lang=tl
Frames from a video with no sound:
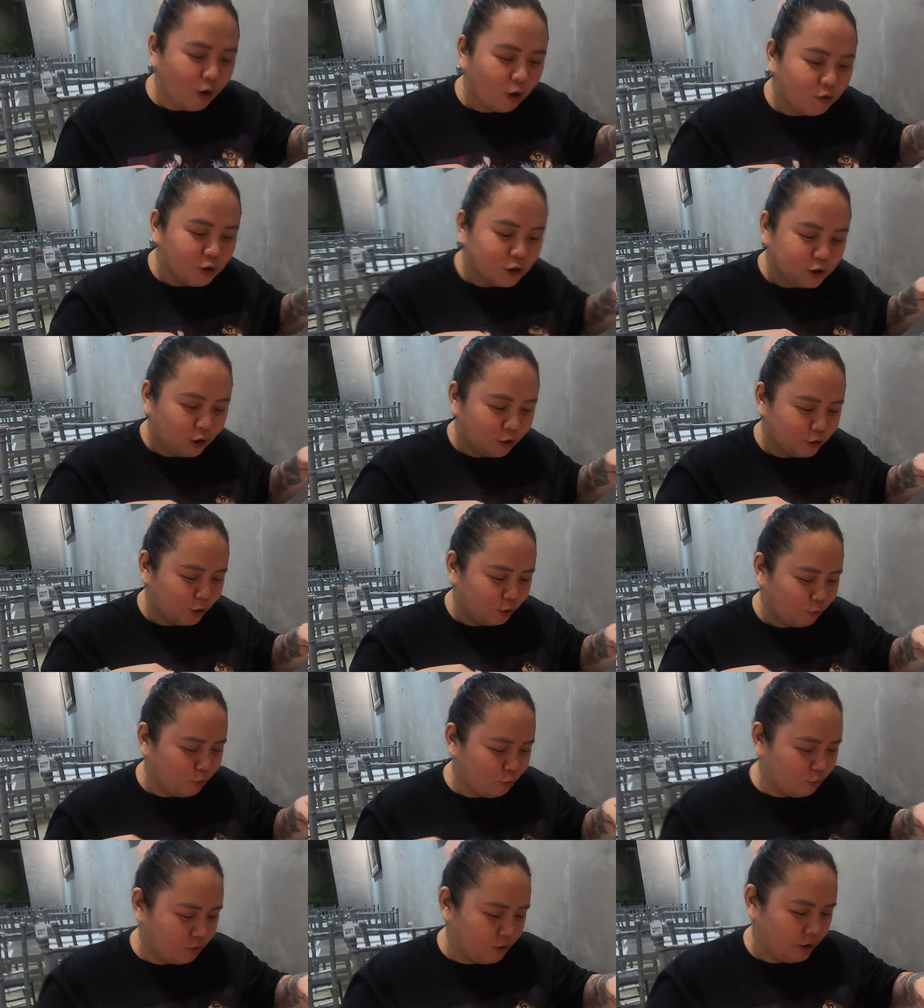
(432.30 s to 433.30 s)
Kumuha ulit ako
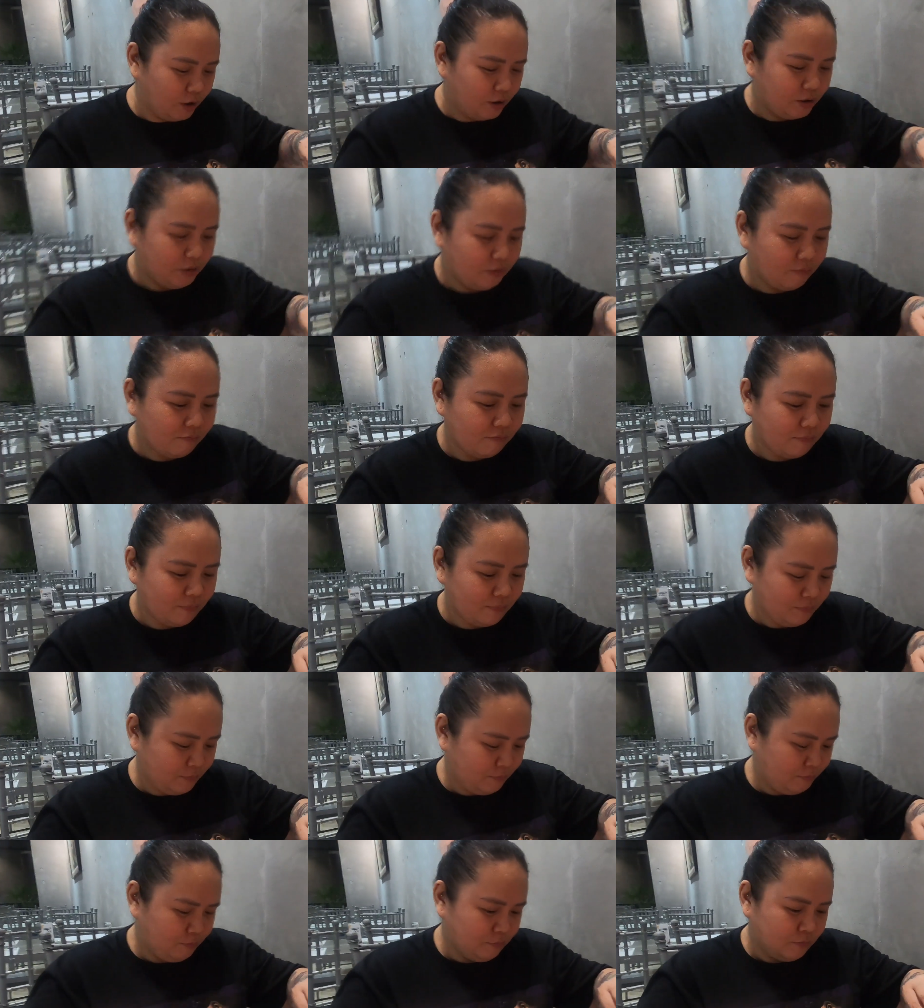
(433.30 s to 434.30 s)
ng gulay.
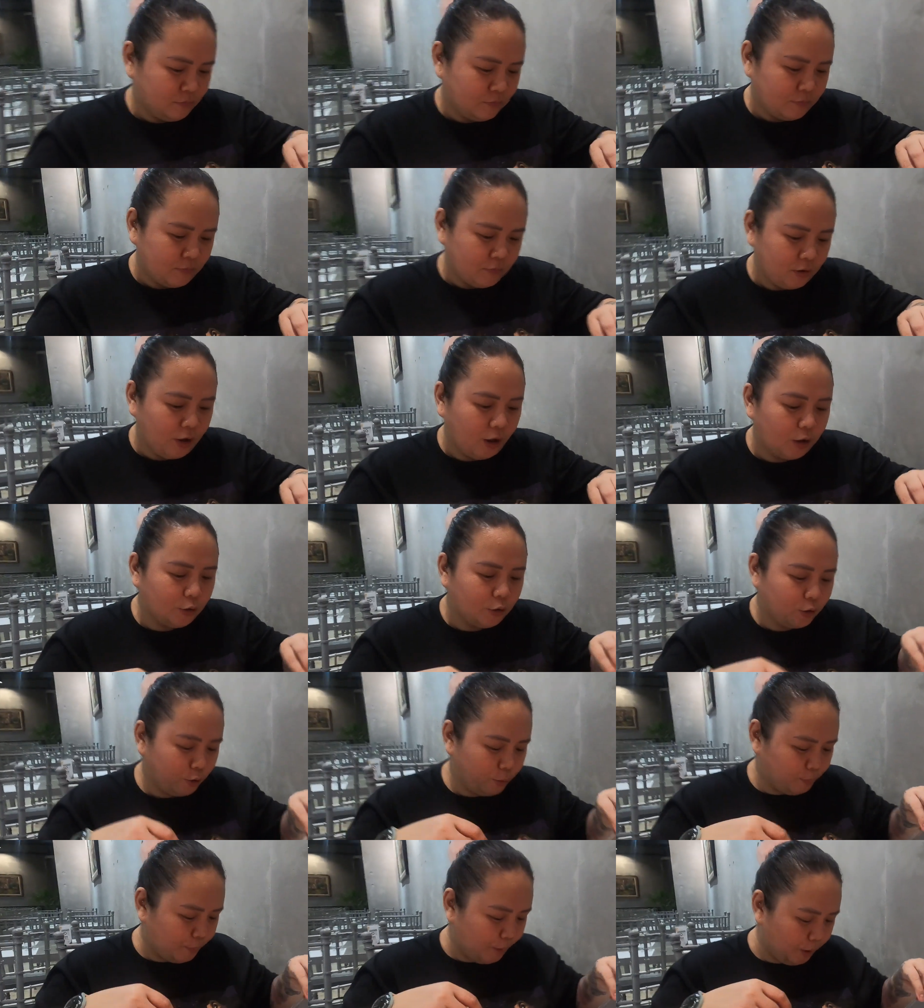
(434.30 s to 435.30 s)
Lalo
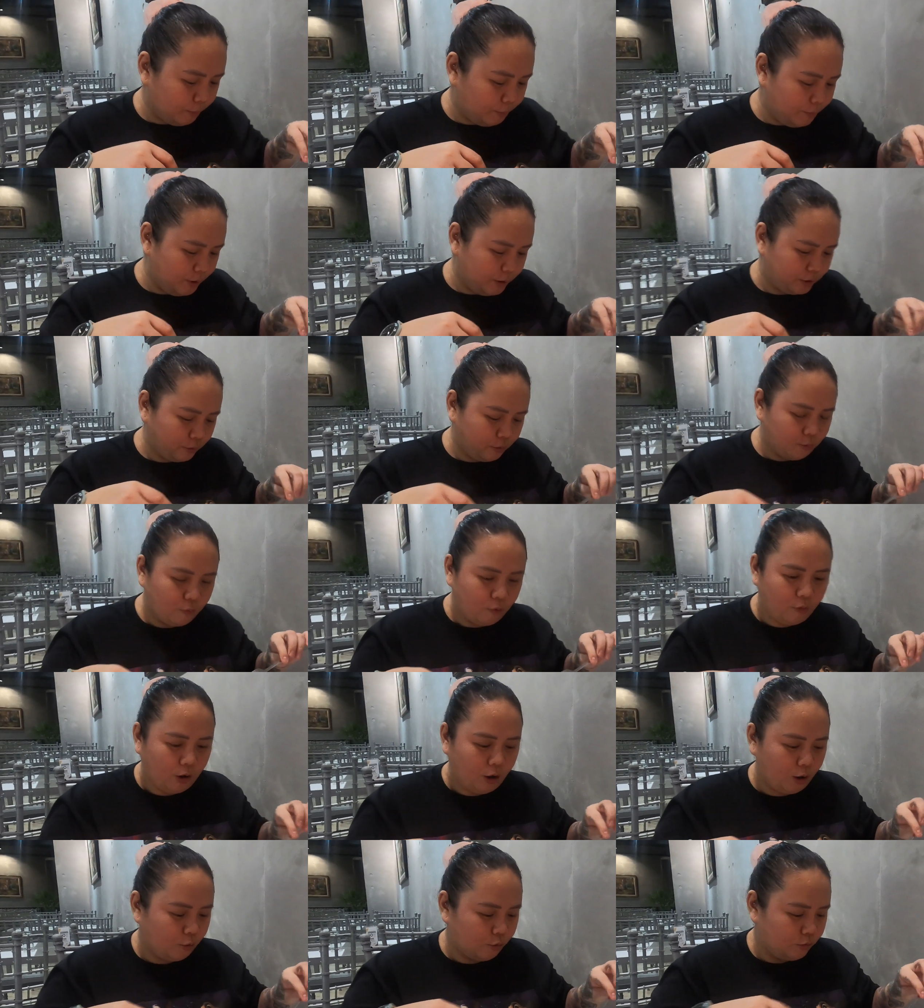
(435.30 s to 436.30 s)
ng pakpit.
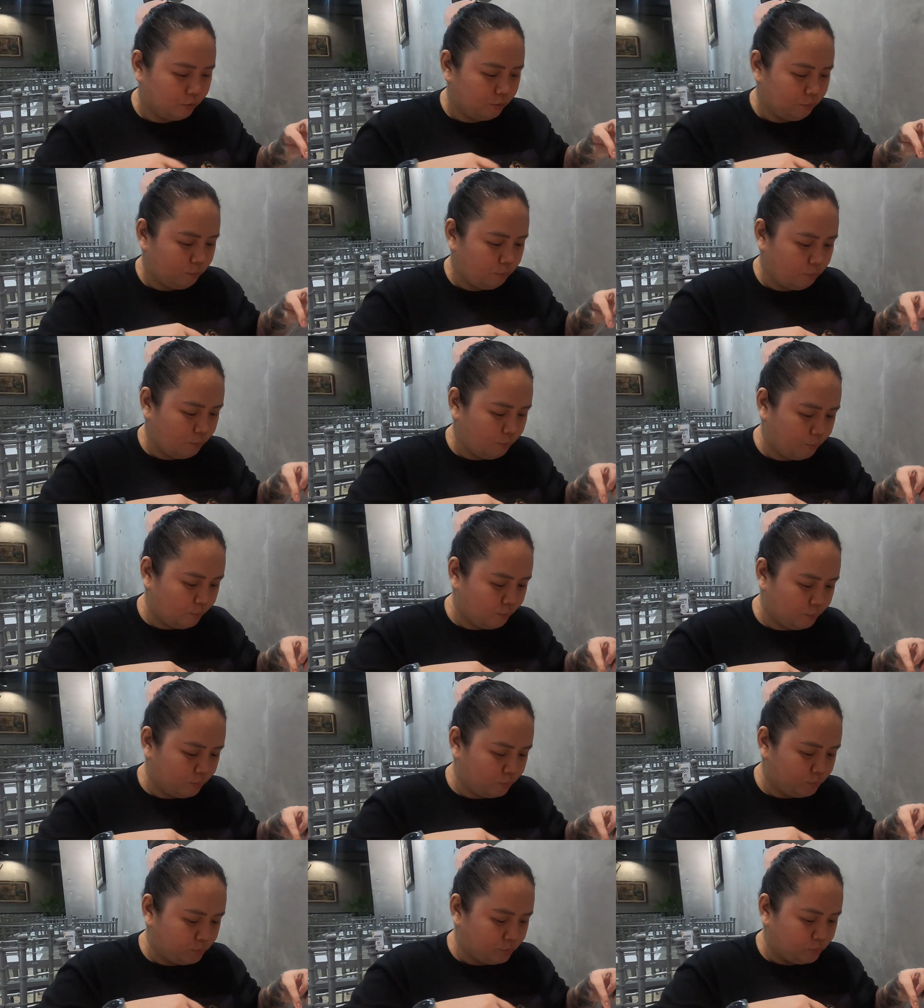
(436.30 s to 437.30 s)
Kumuha Kaya mo nang i-rate
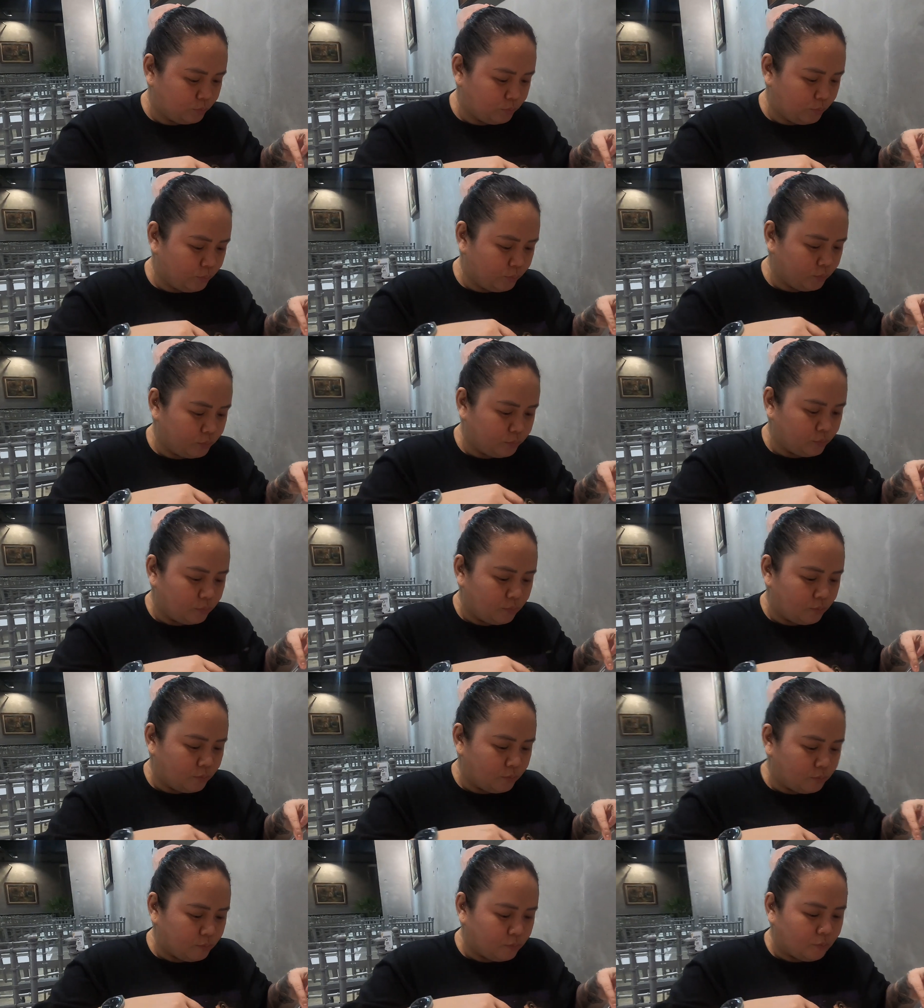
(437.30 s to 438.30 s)
kung ano yung mga
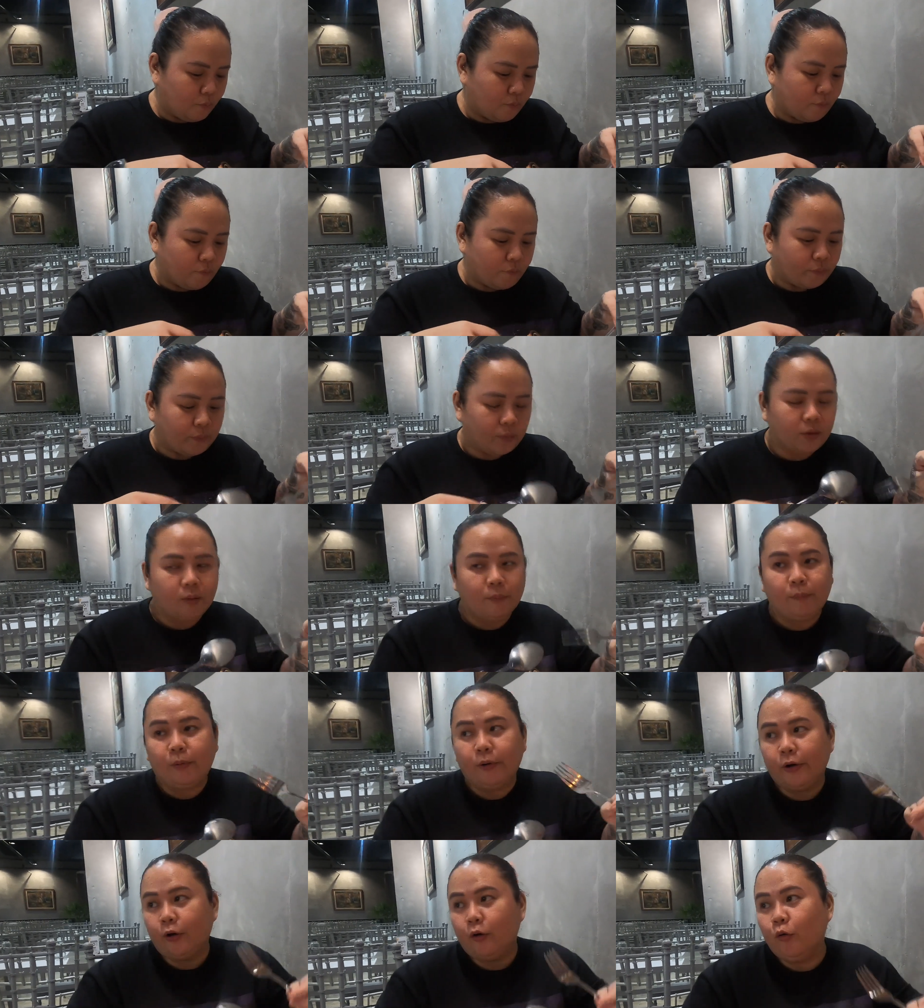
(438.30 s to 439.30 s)
type mong pagkain.
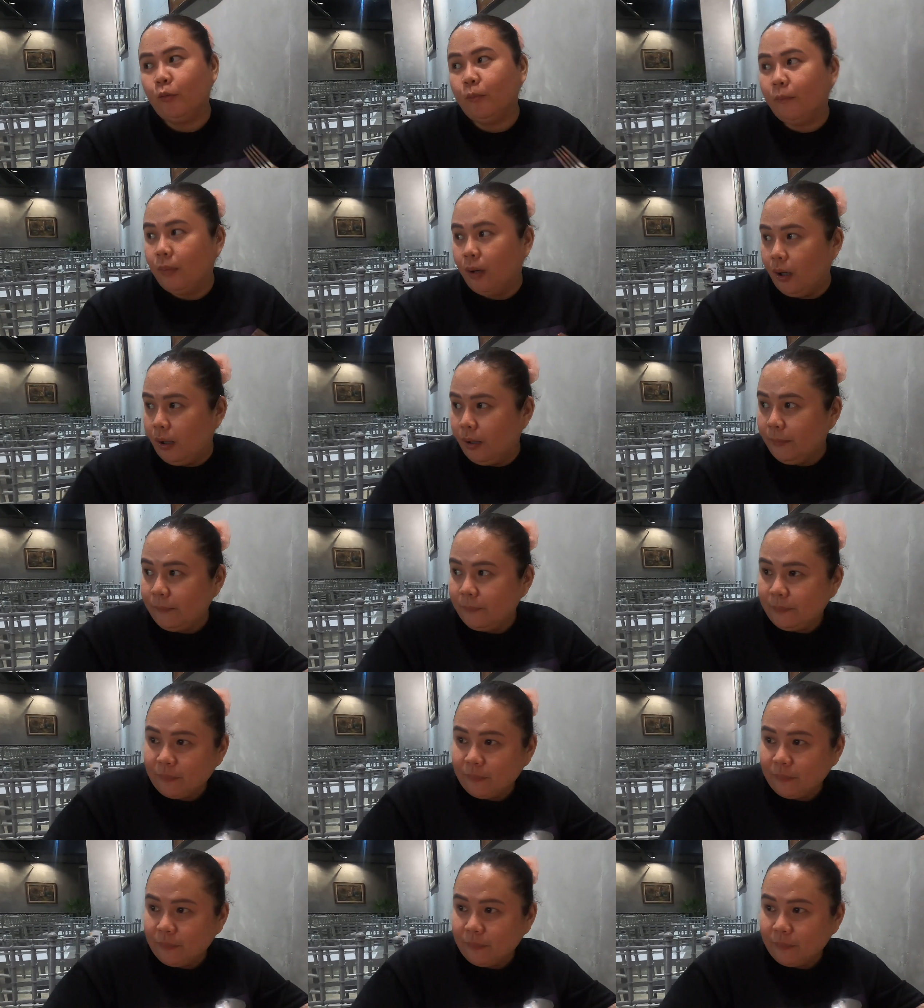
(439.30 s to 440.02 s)
Pork kumba.